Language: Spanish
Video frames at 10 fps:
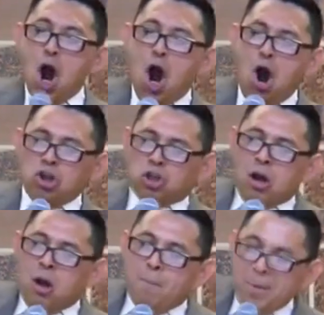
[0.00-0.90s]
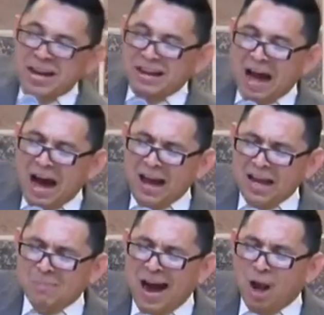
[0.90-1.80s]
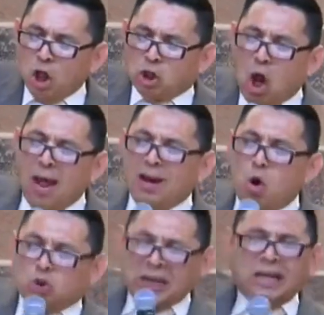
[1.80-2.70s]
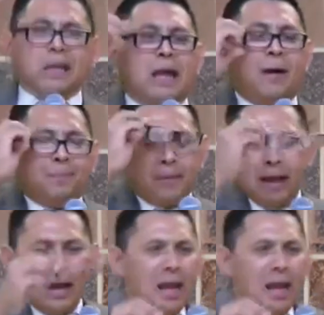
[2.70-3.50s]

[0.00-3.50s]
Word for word: Dios mira, hermano, toda injusticia.